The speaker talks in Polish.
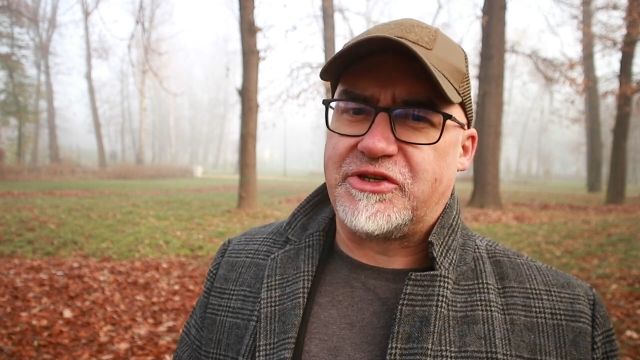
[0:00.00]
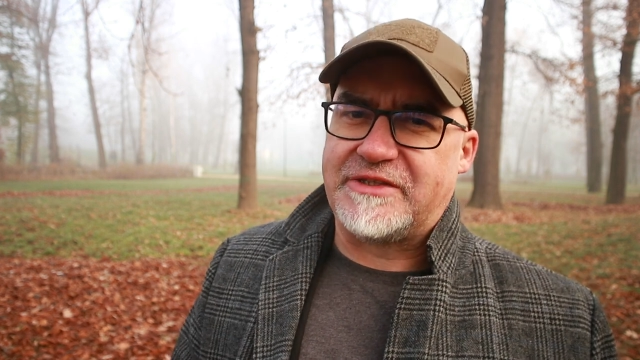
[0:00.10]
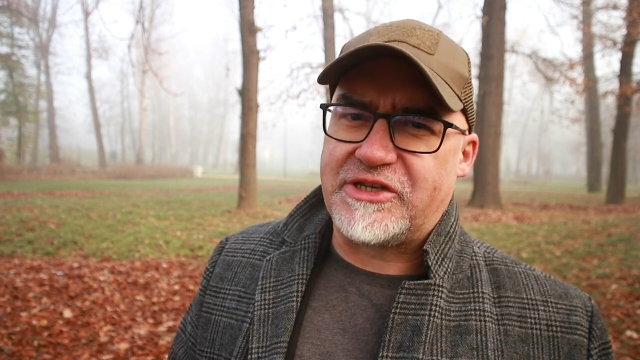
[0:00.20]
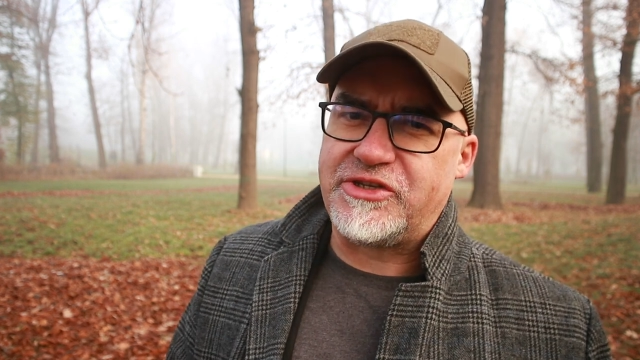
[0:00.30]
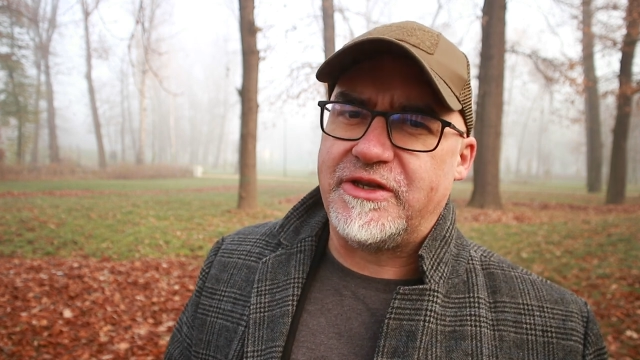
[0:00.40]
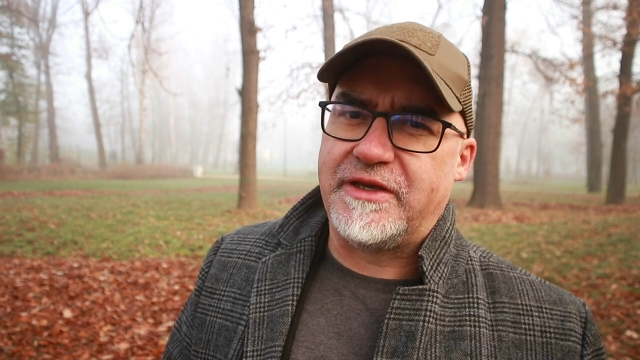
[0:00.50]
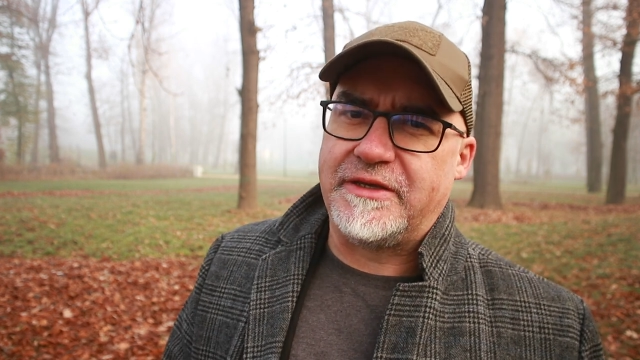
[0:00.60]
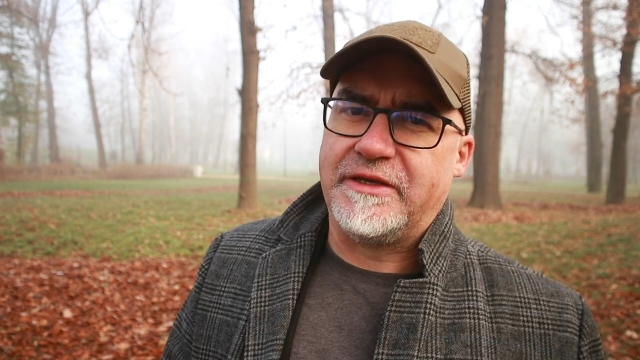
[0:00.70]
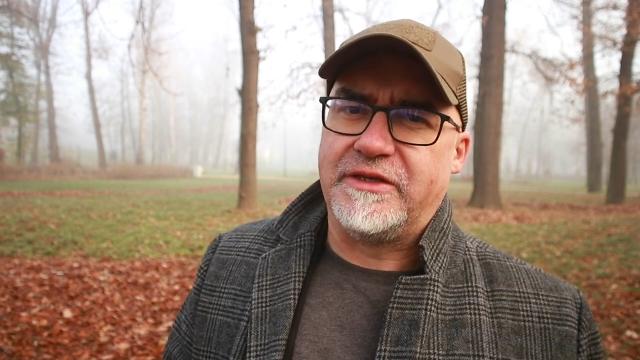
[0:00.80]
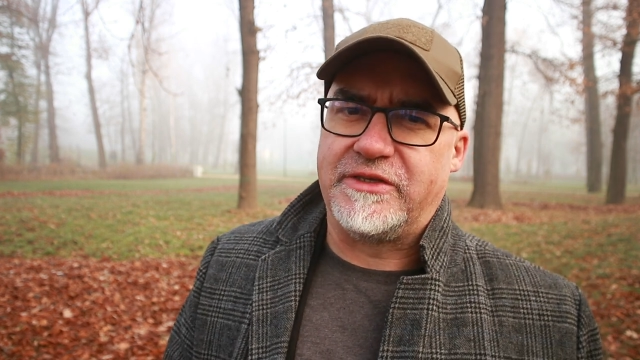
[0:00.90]
że
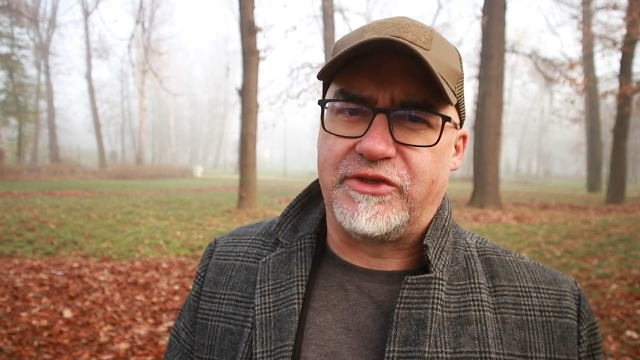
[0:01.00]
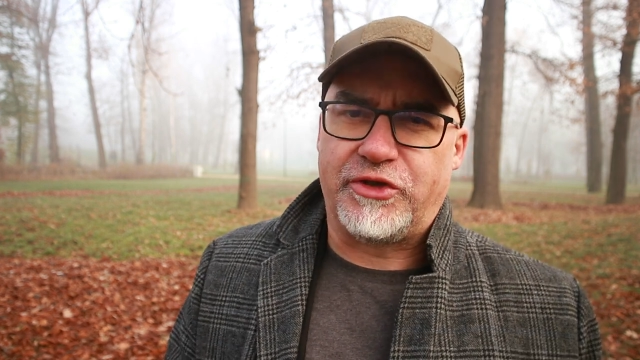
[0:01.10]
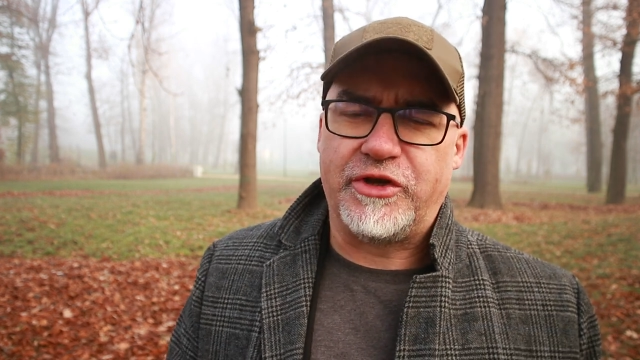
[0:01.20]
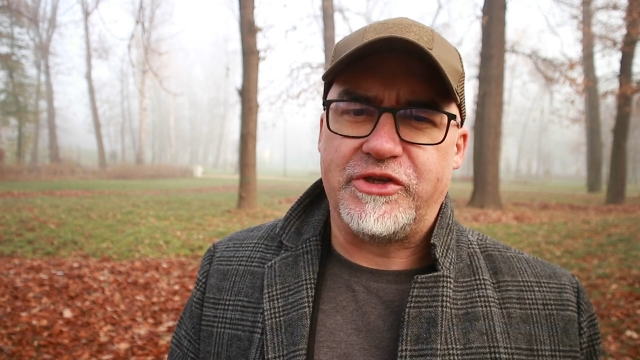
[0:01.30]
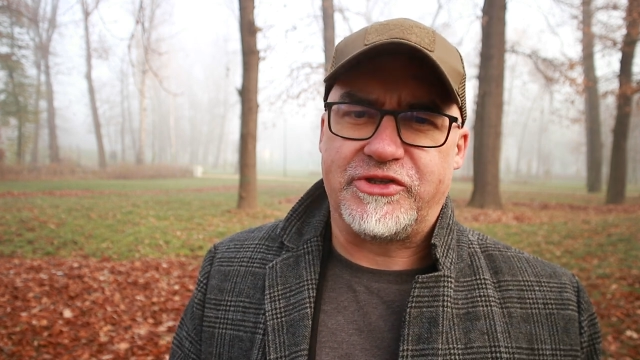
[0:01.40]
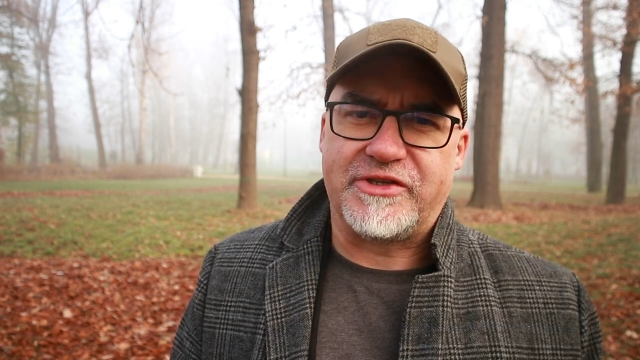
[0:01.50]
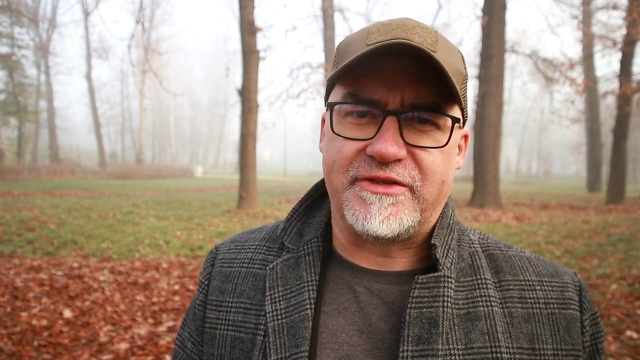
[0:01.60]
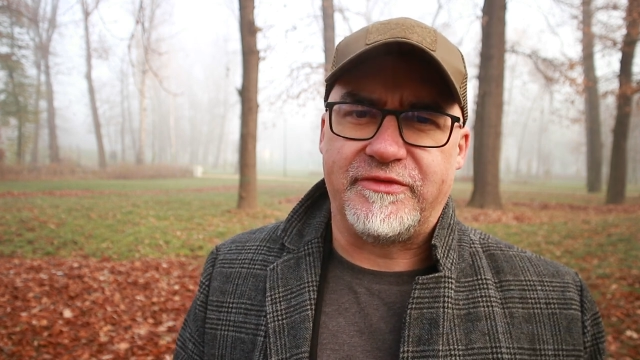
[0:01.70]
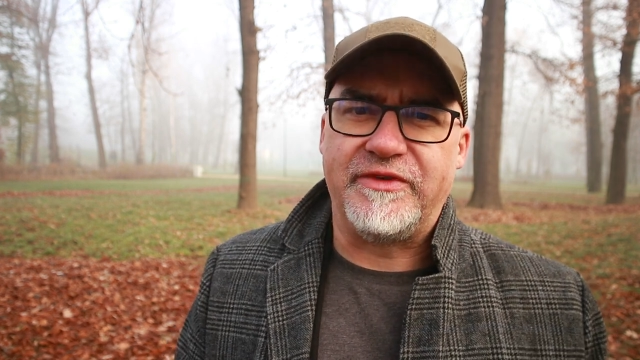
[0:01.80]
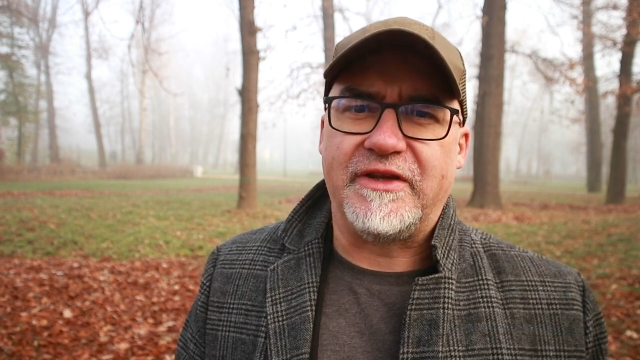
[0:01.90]
zacznę z, trochę z
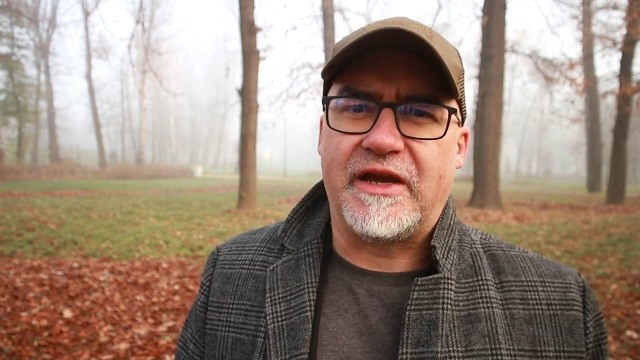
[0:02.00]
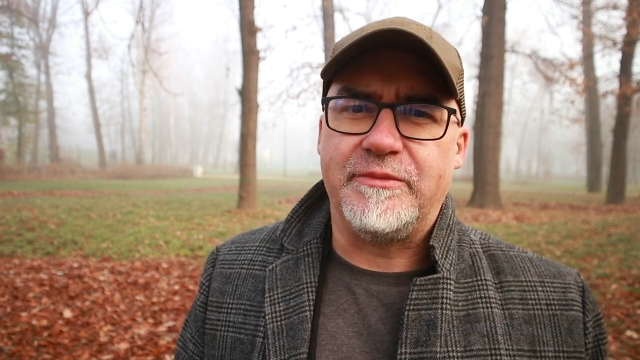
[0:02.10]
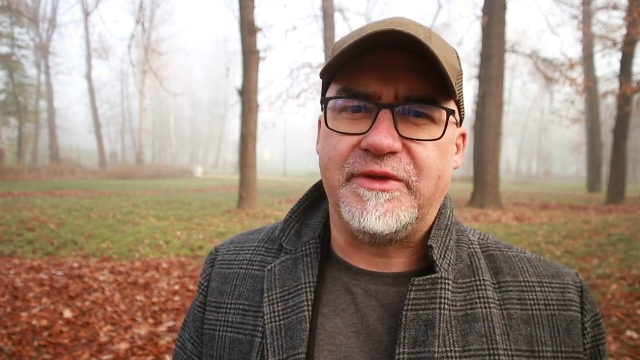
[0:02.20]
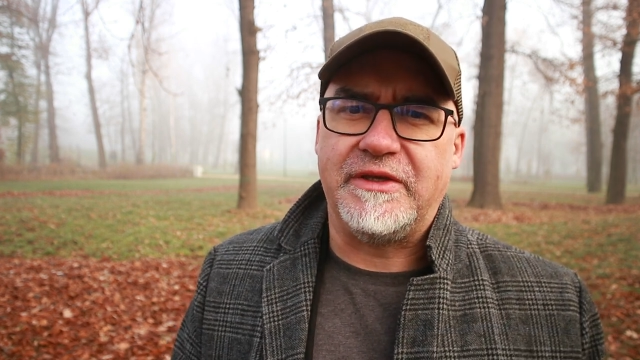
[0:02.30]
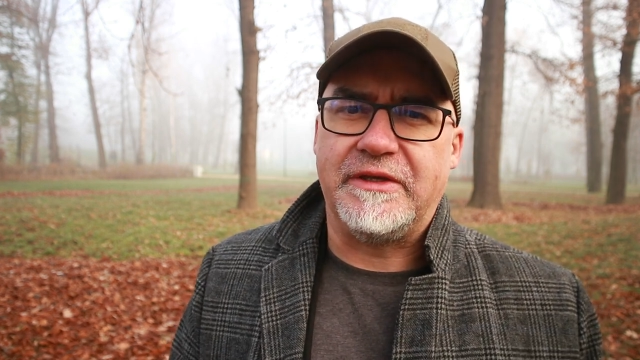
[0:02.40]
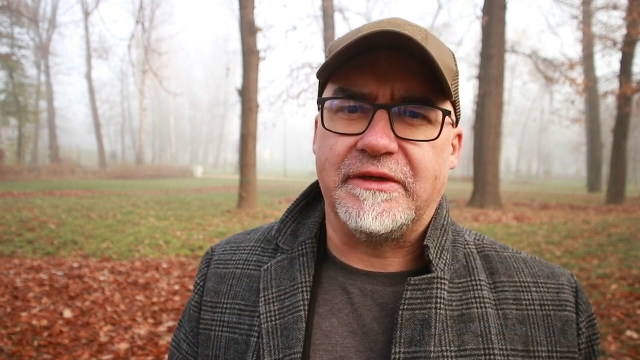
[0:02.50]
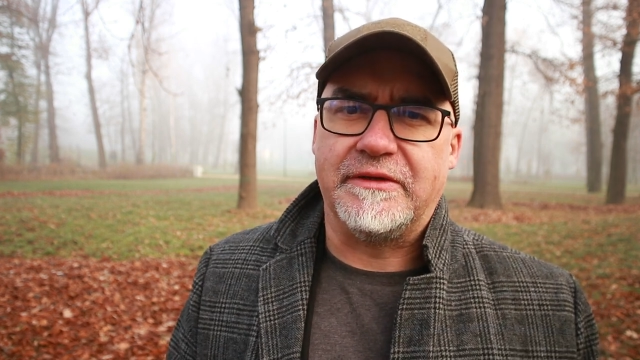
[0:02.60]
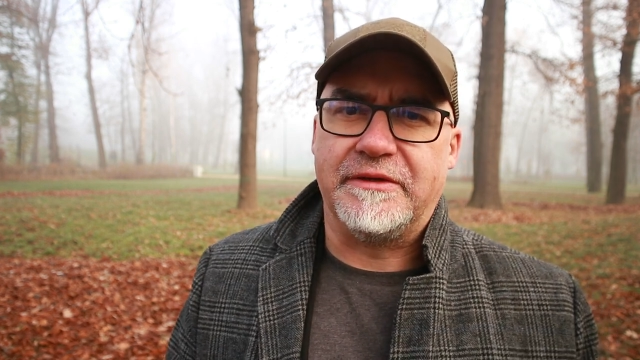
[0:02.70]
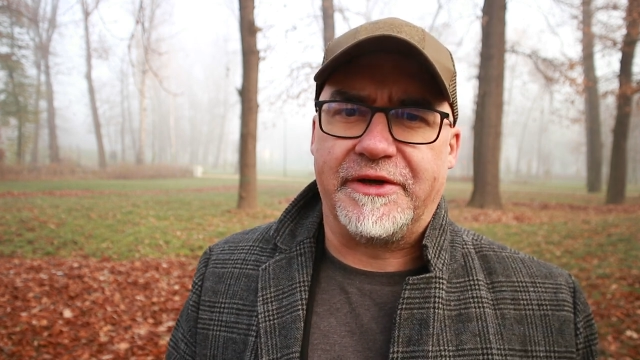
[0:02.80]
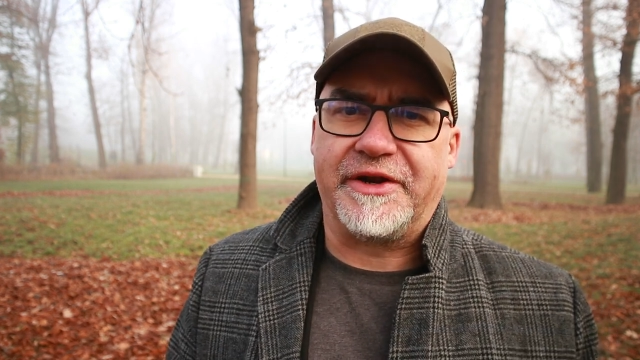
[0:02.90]
czasownikami
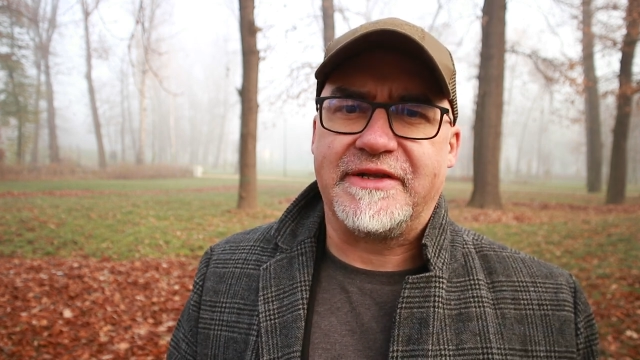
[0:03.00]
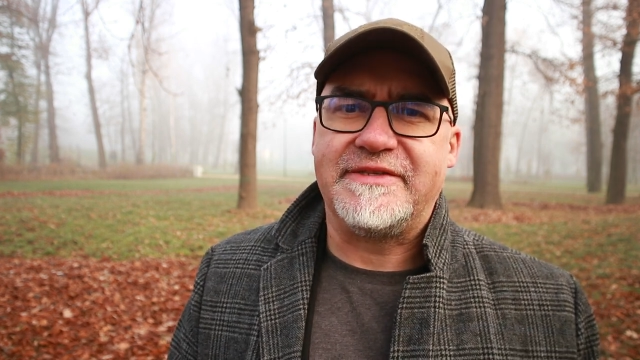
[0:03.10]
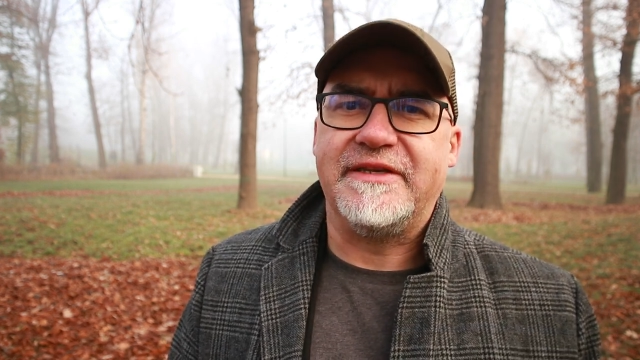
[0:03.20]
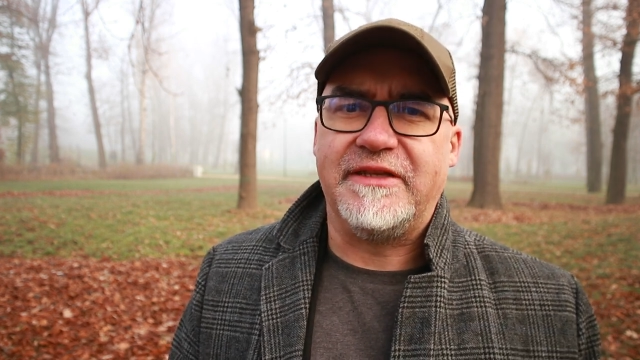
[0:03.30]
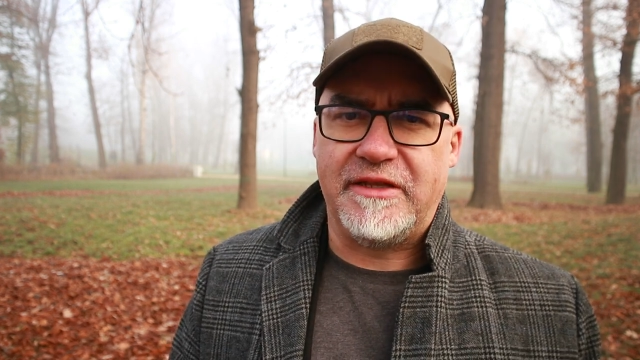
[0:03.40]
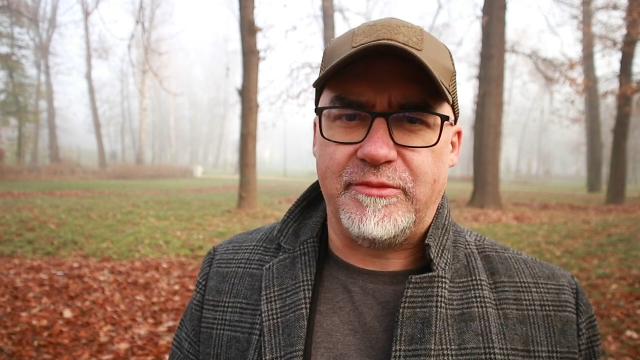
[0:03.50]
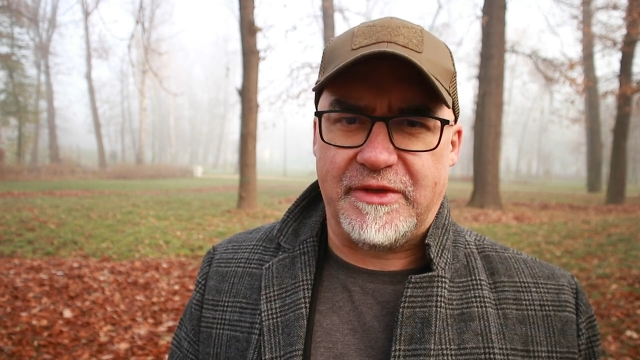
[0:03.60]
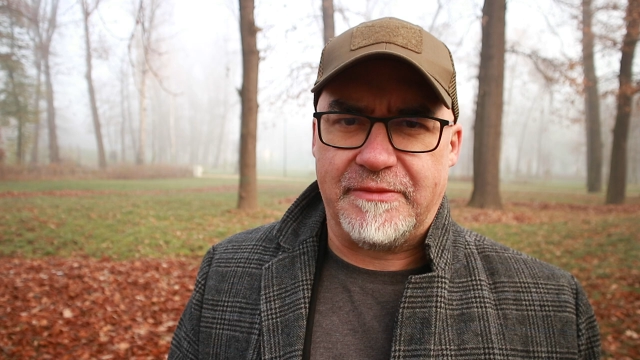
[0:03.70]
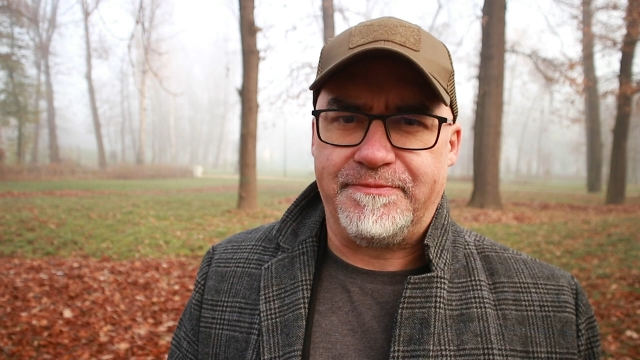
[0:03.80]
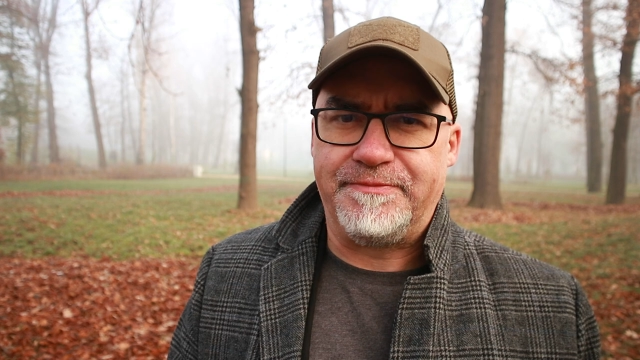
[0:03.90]
e,
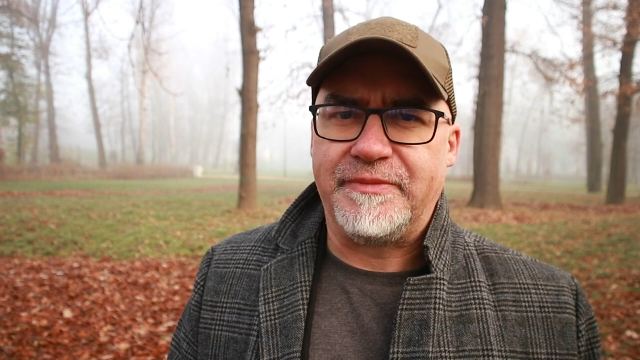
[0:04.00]
reakcyjnymi